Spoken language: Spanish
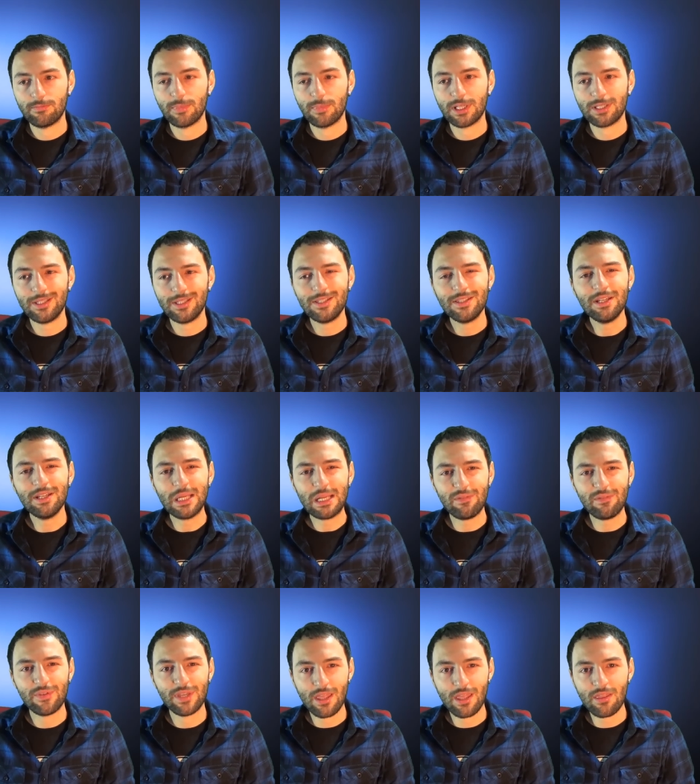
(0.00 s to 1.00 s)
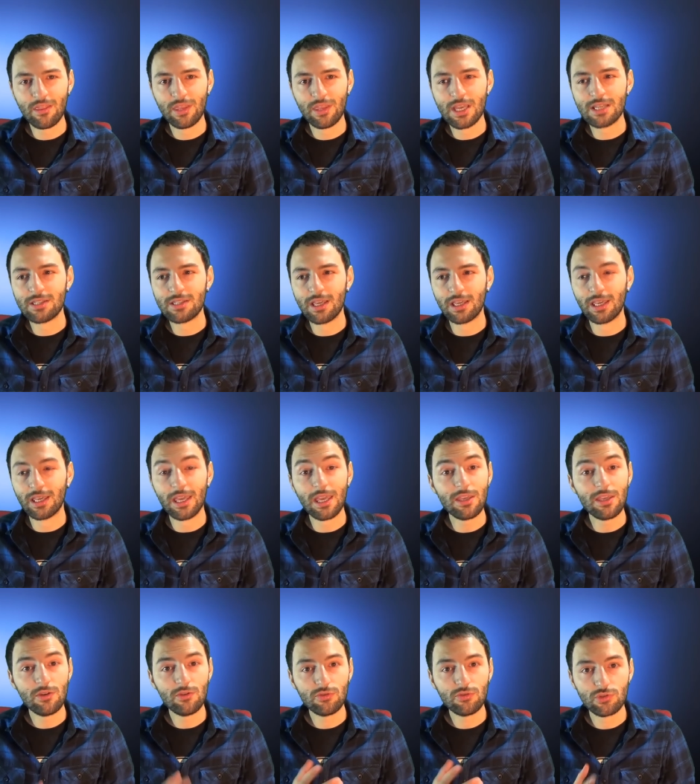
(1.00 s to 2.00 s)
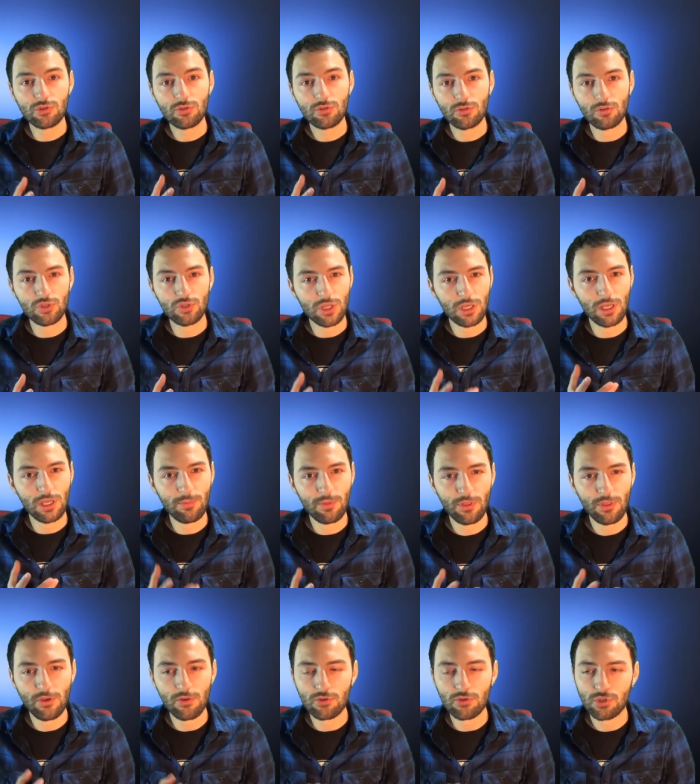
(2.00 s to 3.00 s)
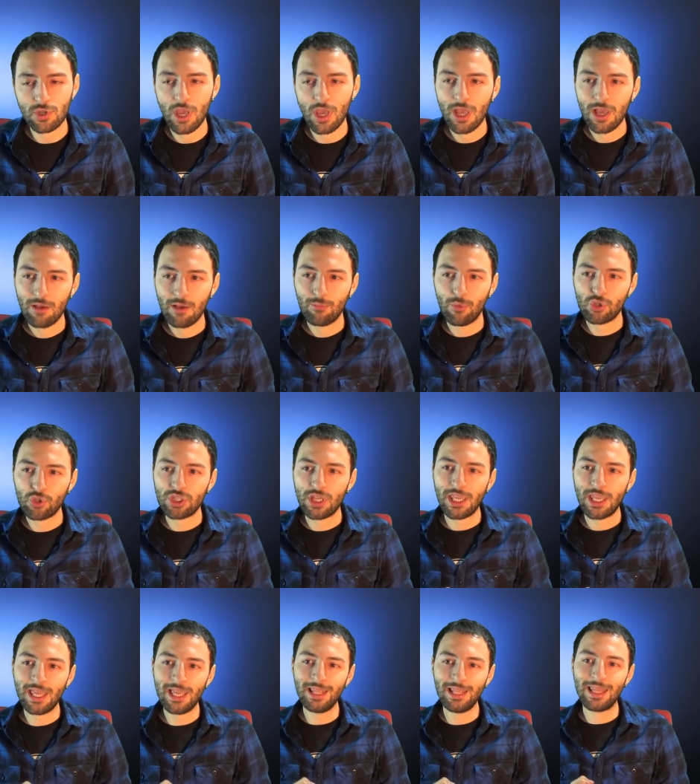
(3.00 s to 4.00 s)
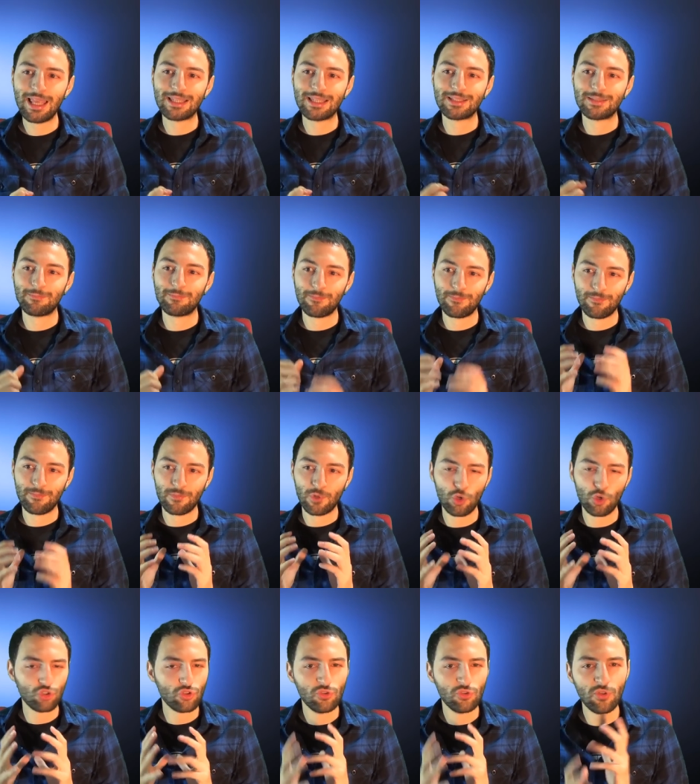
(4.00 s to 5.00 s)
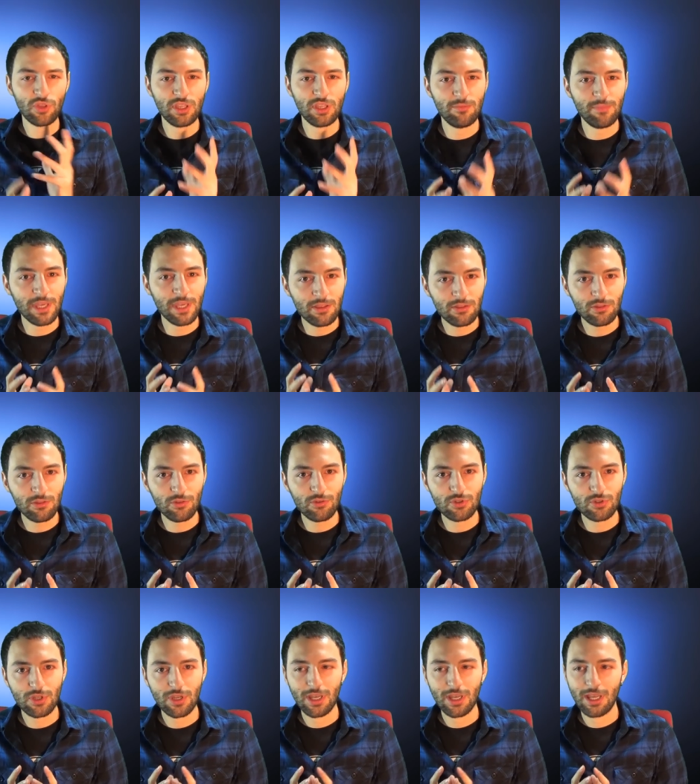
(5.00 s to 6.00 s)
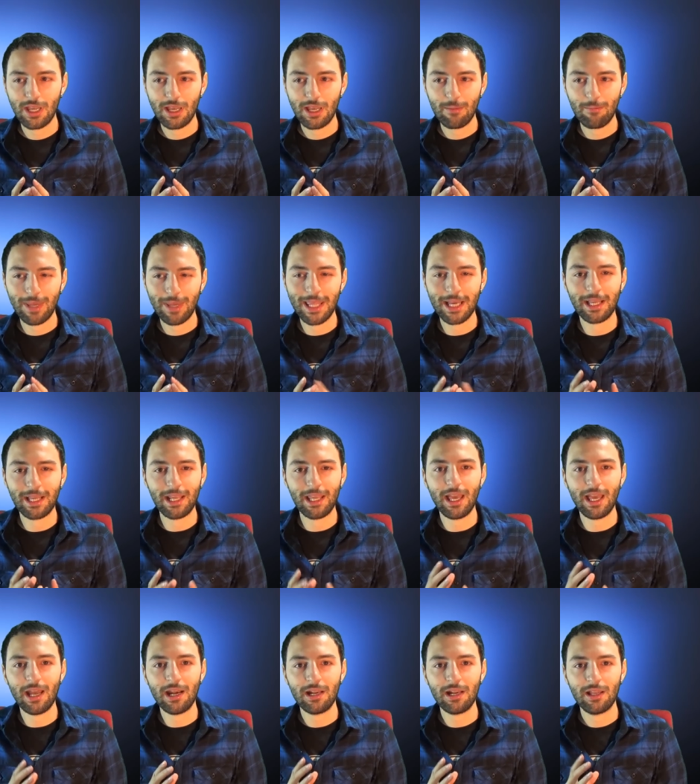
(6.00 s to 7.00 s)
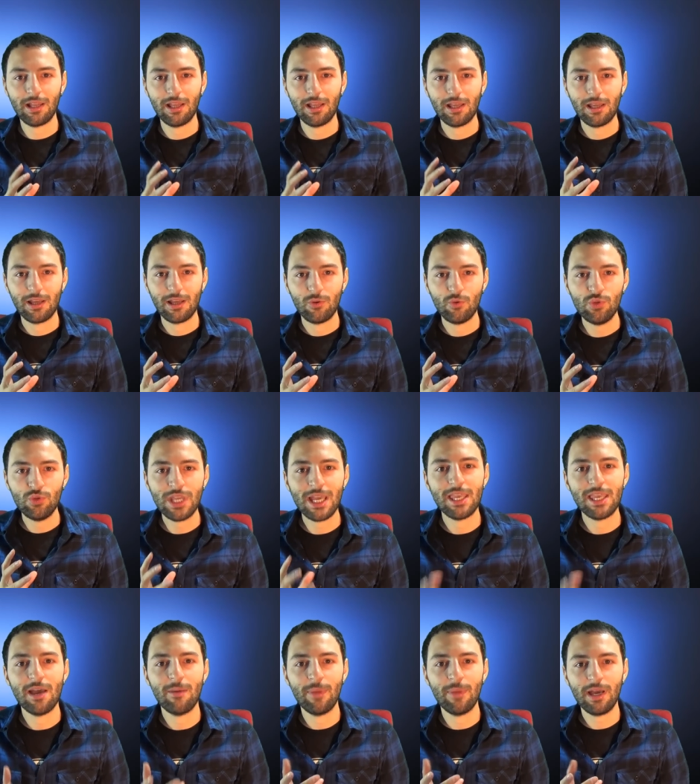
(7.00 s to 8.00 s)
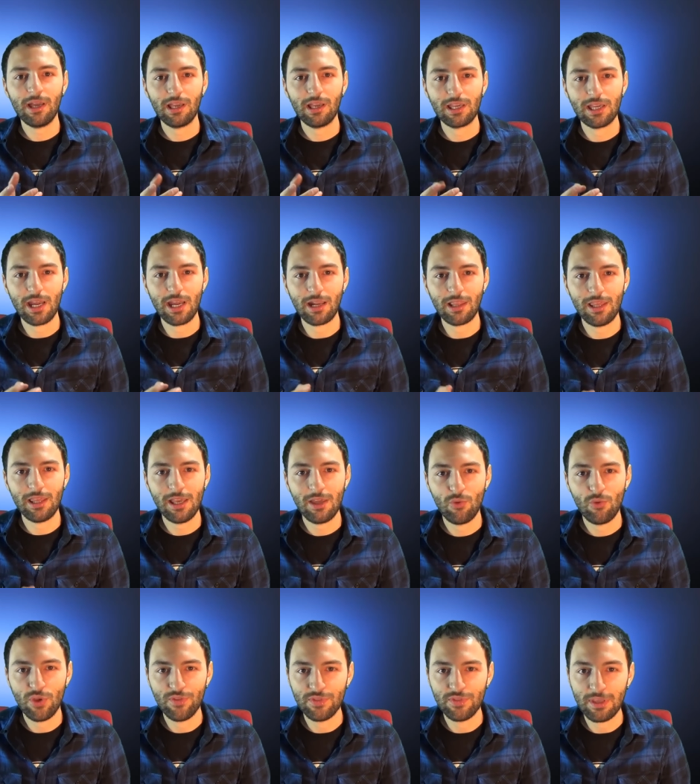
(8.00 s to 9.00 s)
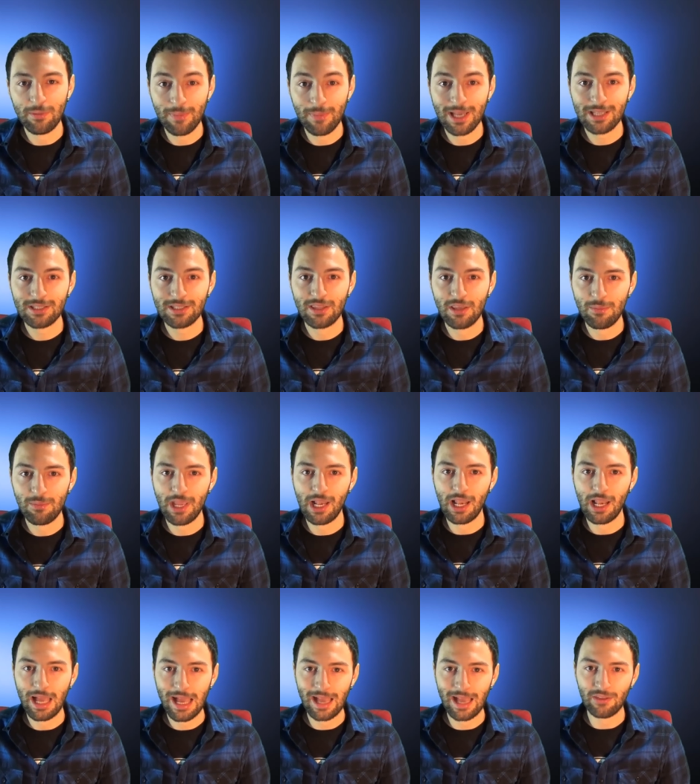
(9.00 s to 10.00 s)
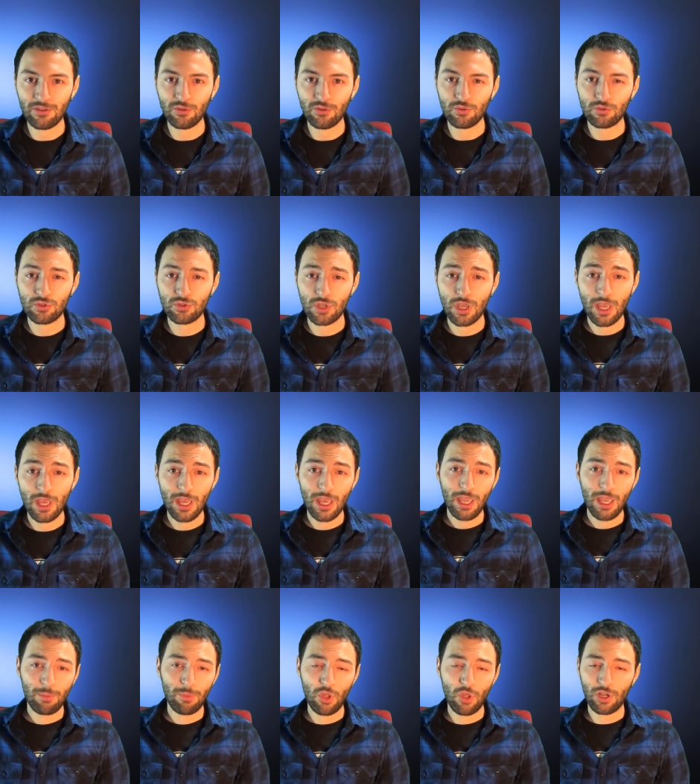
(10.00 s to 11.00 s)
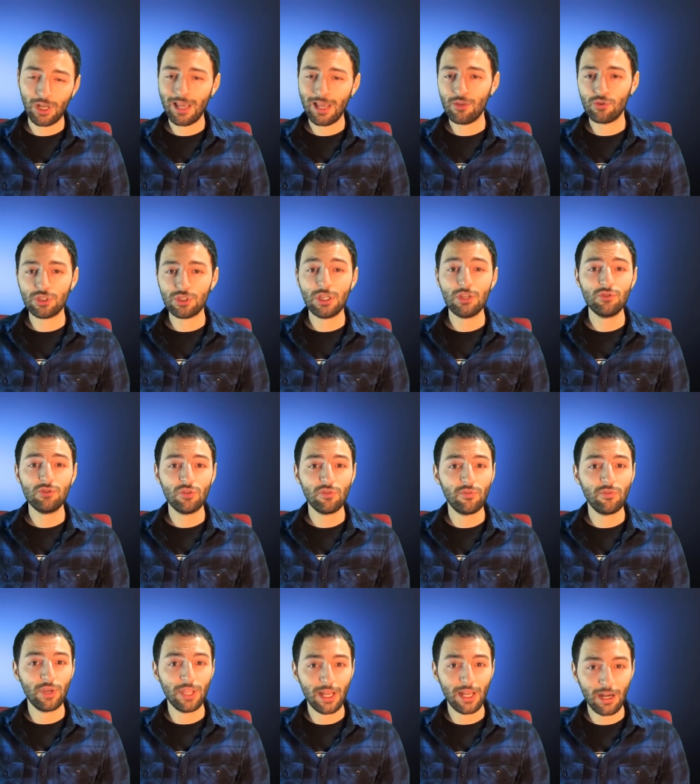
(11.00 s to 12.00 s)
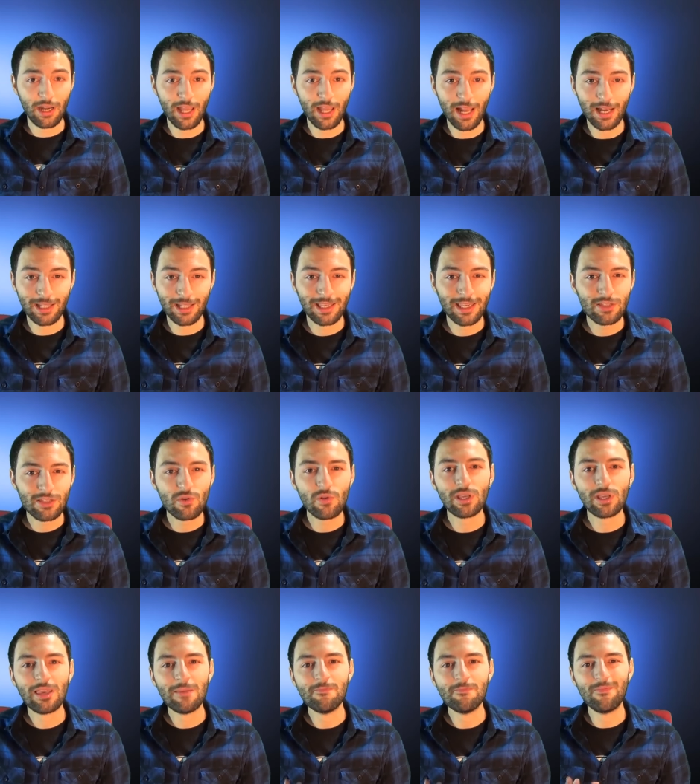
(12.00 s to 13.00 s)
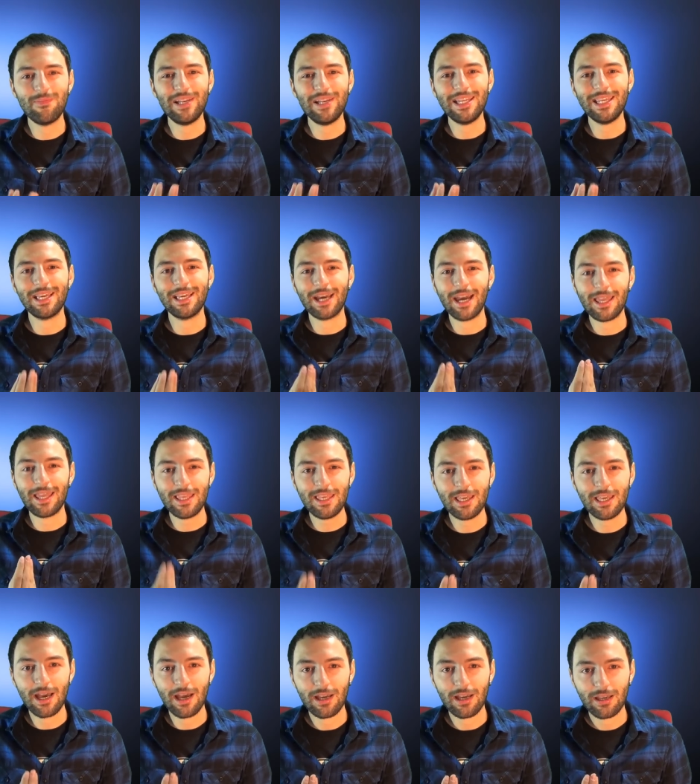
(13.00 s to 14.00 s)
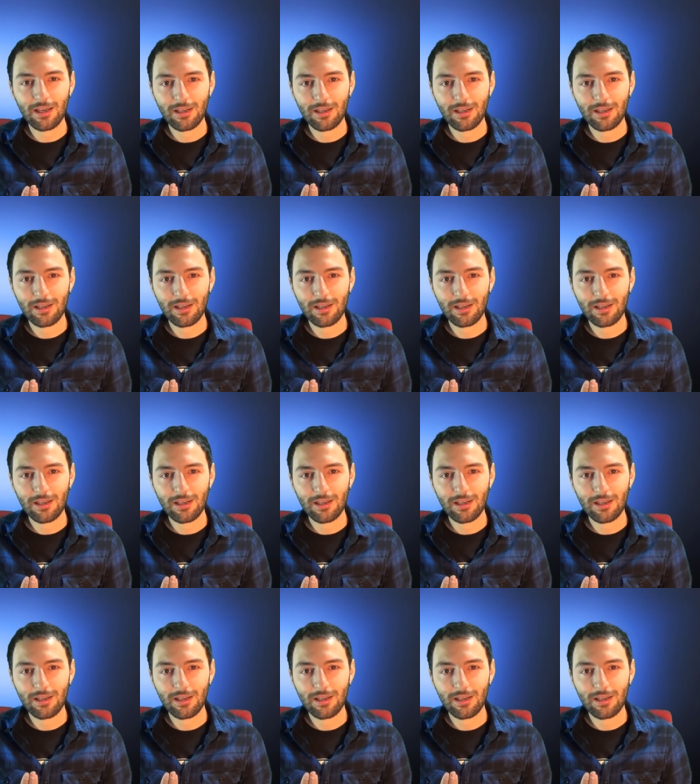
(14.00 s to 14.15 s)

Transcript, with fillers: existen referencias de que ellos, los egipcios, poseían las, los conocimientos para crear una llama que ardía durante más de mil años. Pero claro, si esto fuera real, ¿qué es lo que implicaría